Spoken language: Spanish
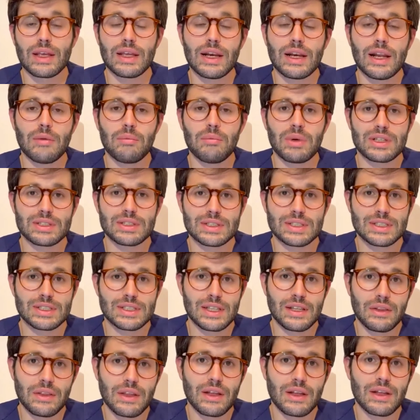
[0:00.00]
y la
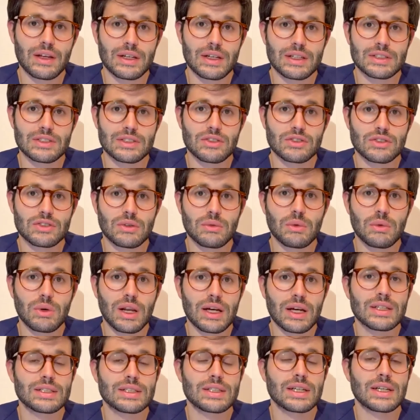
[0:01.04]
persistencia de restos
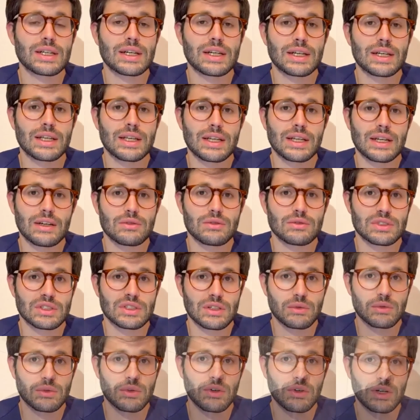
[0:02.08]
ovulares que requiera un segundo